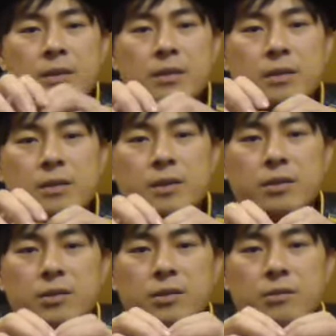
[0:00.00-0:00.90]
人
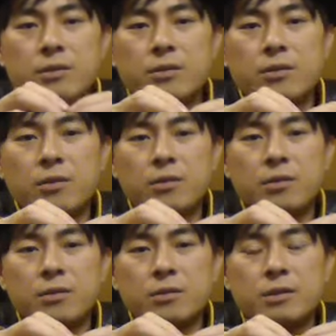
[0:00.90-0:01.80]
類はその
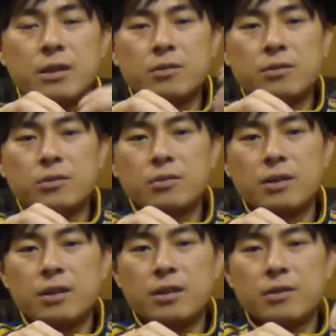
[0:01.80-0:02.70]
猿の状態
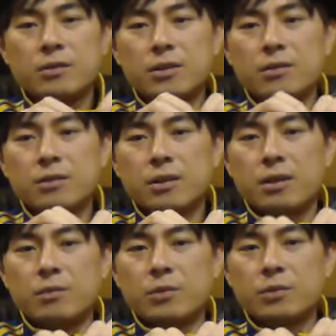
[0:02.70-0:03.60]
である人類か
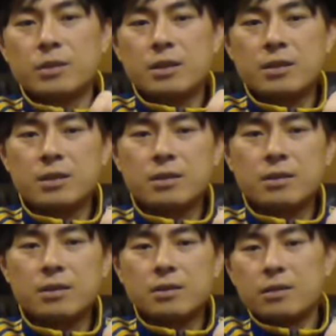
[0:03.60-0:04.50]
らも精神
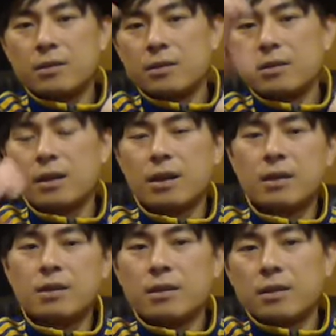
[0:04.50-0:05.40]
世
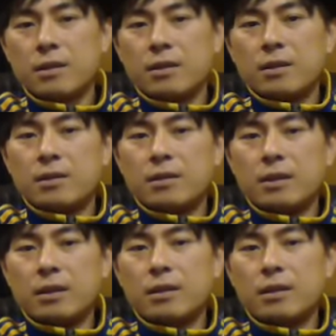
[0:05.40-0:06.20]
界に行っ